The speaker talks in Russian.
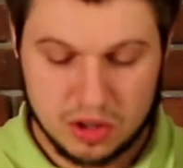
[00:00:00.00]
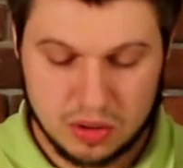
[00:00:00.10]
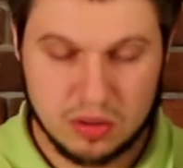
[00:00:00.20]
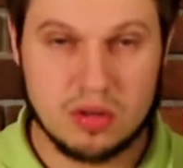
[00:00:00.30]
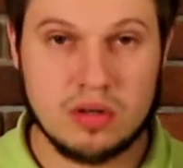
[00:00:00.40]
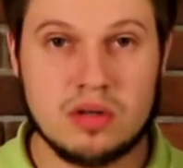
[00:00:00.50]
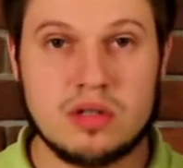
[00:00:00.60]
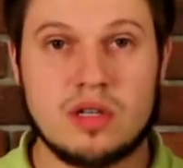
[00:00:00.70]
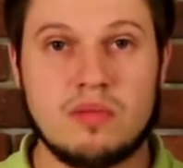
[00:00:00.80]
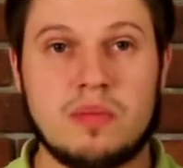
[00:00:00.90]
что
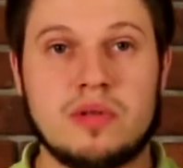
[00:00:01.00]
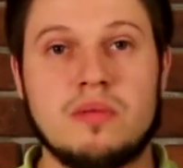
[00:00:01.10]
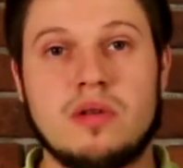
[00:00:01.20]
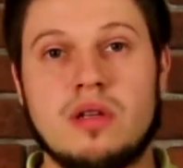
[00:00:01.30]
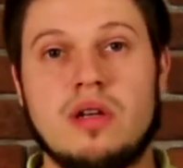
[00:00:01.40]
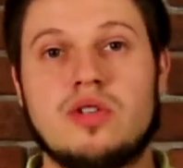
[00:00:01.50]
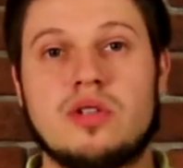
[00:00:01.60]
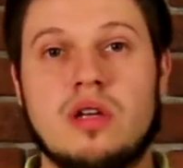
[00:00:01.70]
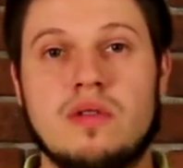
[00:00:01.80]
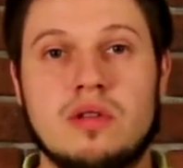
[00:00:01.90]
само по себе наличие
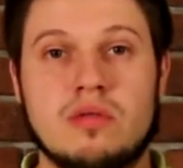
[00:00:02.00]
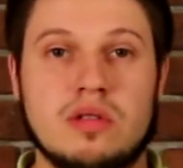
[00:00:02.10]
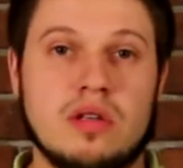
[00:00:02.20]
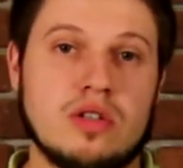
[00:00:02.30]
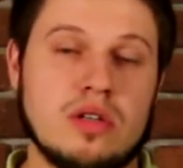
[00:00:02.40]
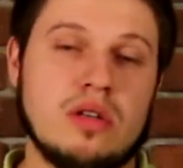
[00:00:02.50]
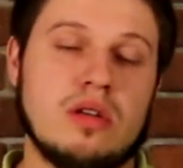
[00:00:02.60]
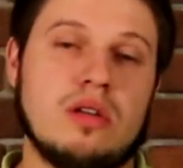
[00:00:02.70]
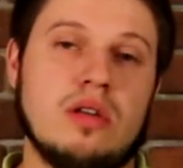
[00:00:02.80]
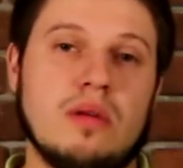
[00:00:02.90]
лавинного
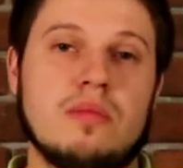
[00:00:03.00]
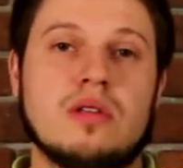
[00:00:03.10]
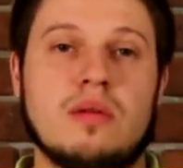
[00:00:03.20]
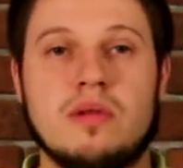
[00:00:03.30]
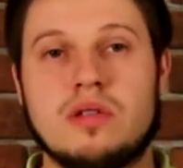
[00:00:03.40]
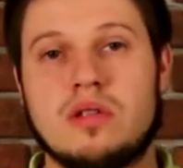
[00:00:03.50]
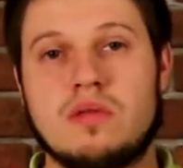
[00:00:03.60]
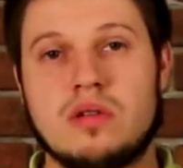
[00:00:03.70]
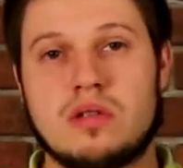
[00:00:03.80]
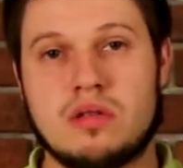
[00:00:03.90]
снаряжения не обезопасит
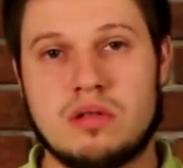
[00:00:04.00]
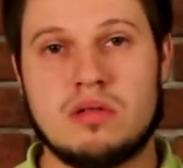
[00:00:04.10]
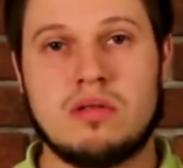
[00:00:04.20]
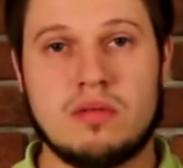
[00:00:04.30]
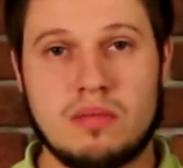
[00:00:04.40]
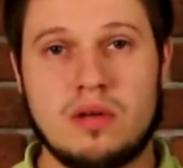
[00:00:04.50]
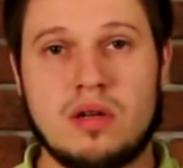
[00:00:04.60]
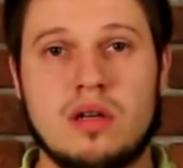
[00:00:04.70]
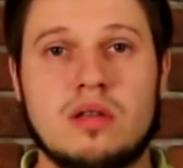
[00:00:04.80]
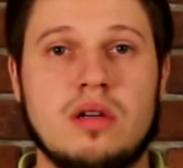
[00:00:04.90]
вас при
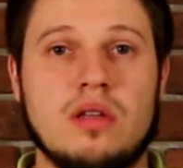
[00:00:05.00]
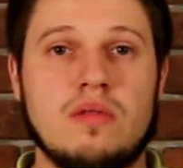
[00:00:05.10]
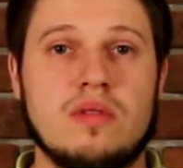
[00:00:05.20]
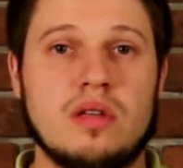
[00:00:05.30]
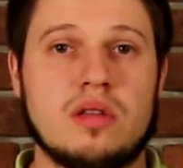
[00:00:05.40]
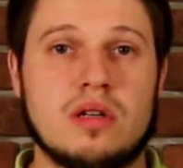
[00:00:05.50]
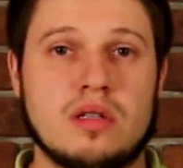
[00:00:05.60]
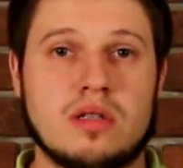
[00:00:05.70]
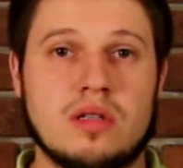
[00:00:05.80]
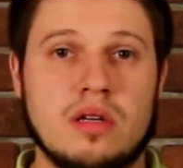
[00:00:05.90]
катании вне
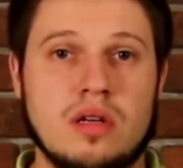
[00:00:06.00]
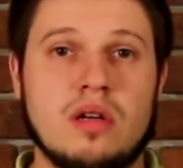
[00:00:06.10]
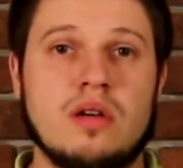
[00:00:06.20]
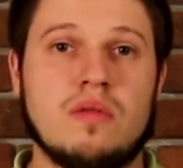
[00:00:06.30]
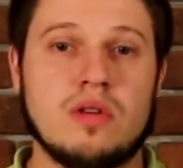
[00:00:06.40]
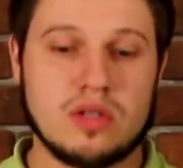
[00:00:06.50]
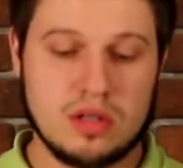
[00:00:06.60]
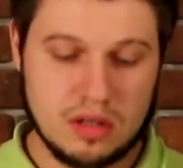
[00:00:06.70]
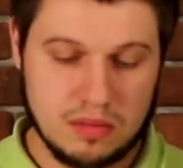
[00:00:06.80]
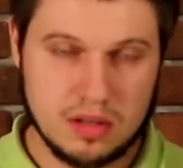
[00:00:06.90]
трасс.
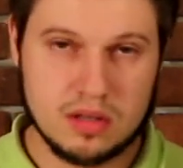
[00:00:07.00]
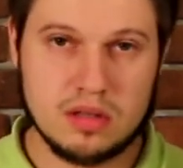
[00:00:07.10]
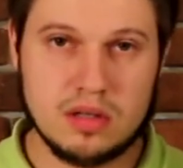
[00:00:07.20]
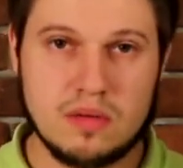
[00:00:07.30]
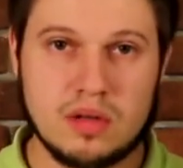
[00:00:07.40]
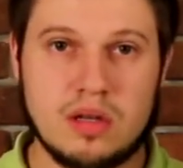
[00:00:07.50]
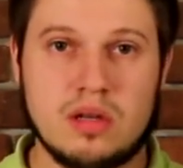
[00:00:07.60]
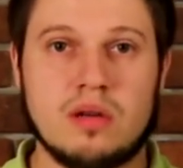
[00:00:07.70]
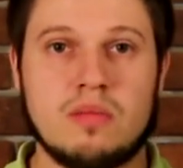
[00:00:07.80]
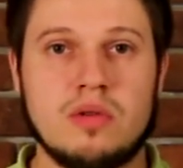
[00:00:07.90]
Важно иметь
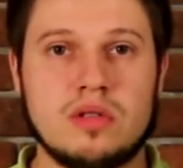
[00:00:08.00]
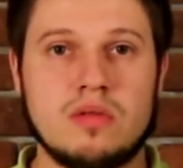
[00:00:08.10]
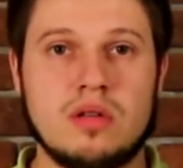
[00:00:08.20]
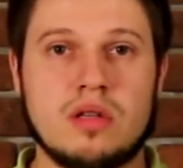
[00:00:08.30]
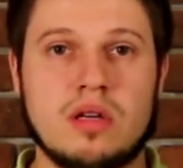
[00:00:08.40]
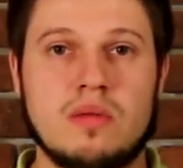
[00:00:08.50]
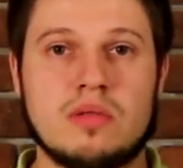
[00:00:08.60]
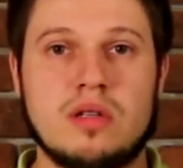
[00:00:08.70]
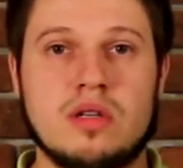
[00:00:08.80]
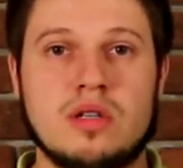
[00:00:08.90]
навыки пользования таким
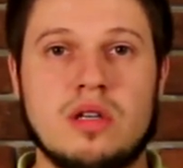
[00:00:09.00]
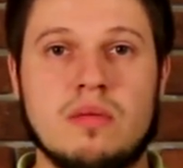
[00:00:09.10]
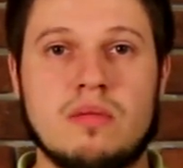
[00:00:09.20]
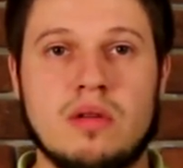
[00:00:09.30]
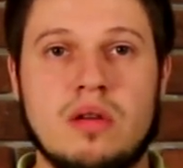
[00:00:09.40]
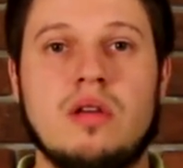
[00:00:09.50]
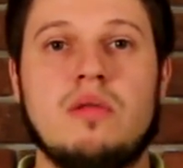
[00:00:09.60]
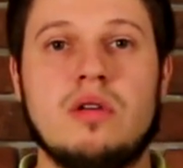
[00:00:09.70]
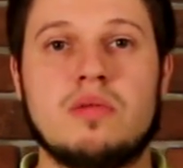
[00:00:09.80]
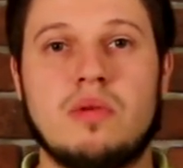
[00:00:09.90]
снаряжением,
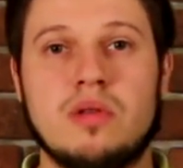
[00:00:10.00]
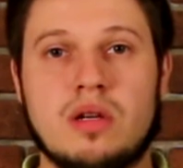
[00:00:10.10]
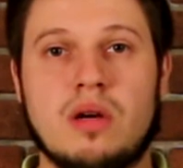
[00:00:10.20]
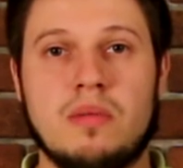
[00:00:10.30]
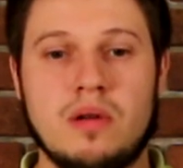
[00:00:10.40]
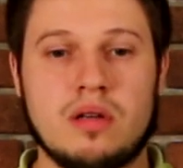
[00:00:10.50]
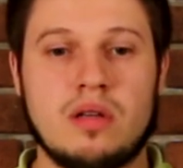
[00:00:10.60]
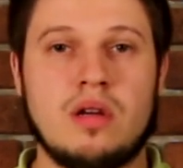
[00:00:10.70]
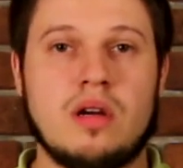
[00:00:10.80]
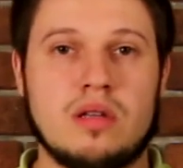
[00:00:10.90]
иметь полный комплект,
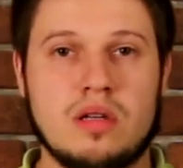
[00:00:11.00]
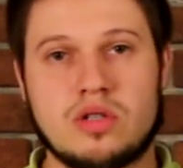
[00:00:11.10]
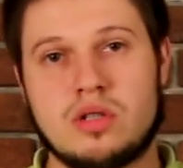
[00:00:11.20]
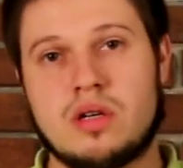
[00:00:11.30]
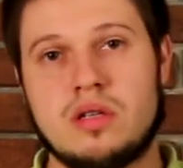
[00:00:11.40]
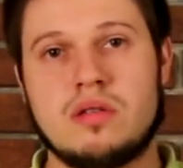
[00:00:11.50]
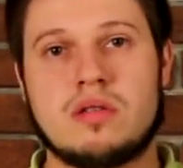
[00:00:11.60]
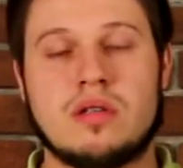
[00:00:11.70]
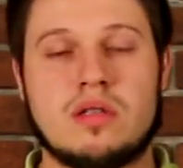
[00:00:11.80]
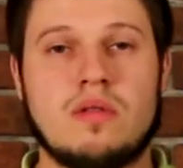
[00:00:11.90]
а также находиться в
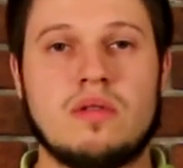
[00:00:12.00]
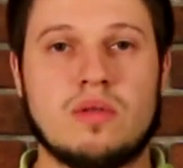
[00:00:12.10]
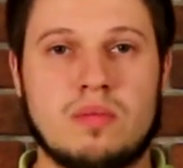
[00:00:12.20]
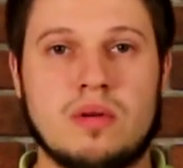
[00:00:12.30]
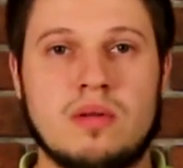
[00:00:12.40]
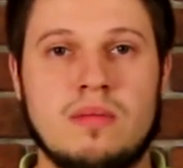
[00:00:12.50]
составе группы.